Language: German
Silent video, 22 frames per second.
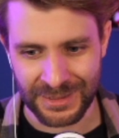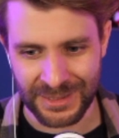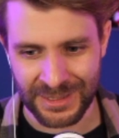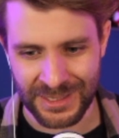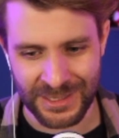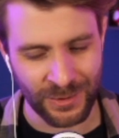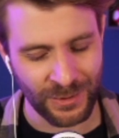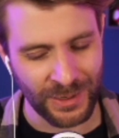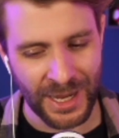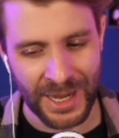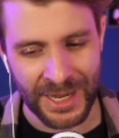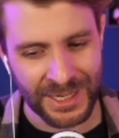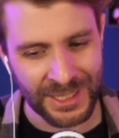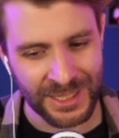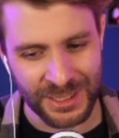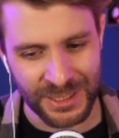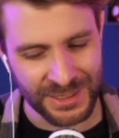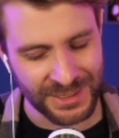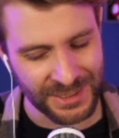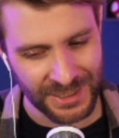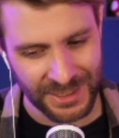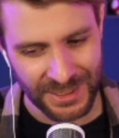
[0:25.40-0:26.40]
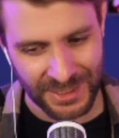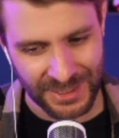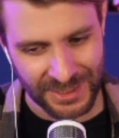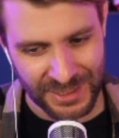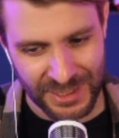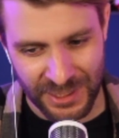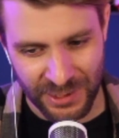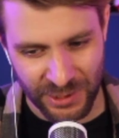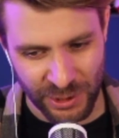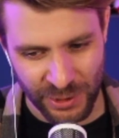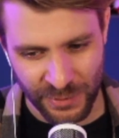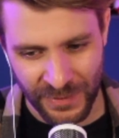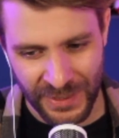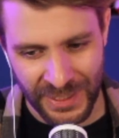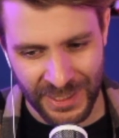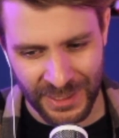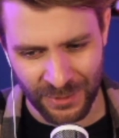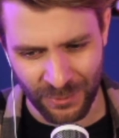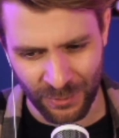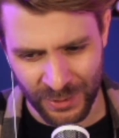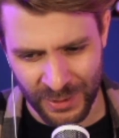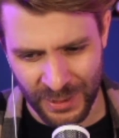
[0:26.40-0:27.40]
ist doch eigentlich nicht
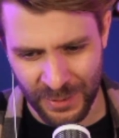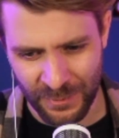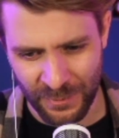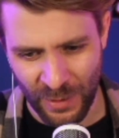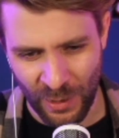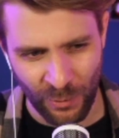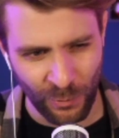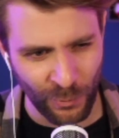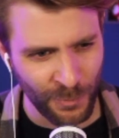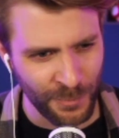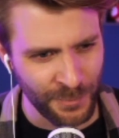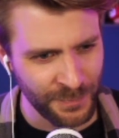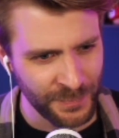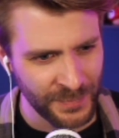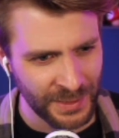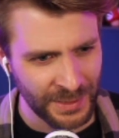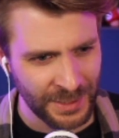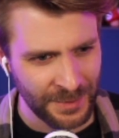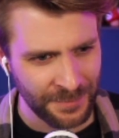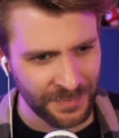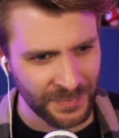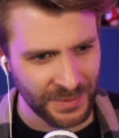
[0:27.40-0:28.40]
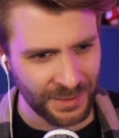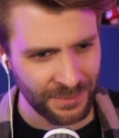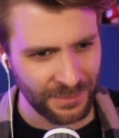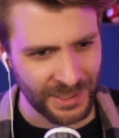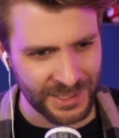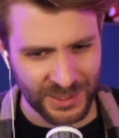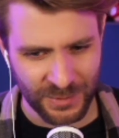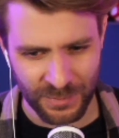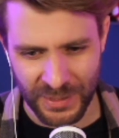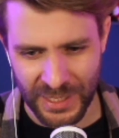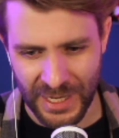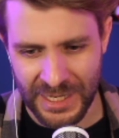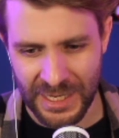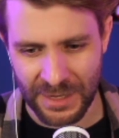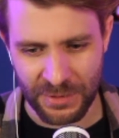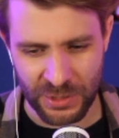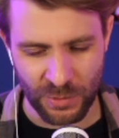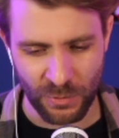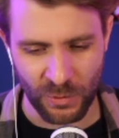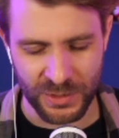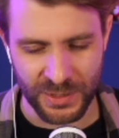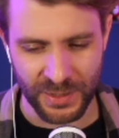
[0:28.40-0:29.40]
schwer, oder? Warum? Was zum Geier? Wir
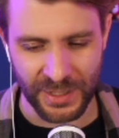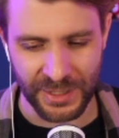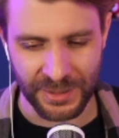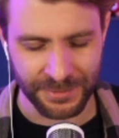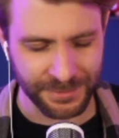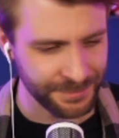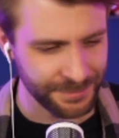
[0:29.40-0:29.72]
schauen kurz rein.